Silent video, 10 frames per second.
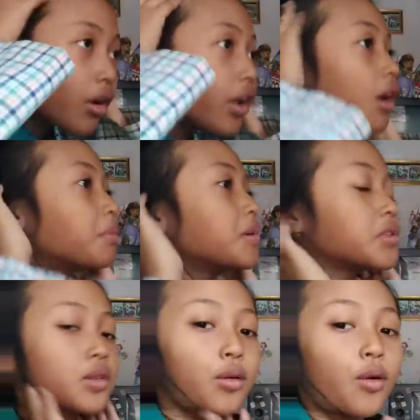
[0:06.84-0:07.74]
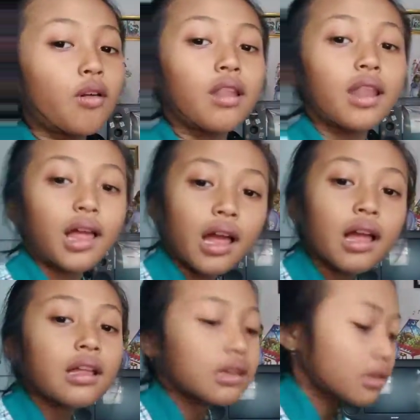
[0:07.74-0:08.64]
kayak habis sekolah
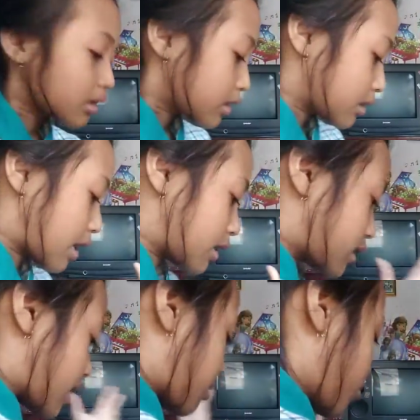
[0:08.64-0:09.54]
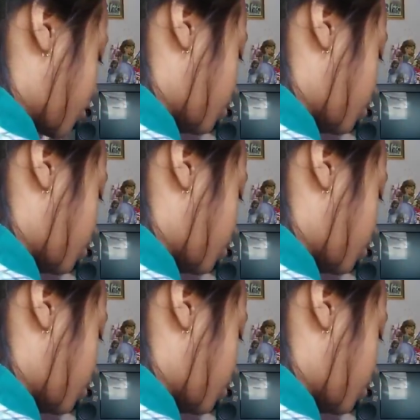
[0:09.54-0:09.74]
dan saya mau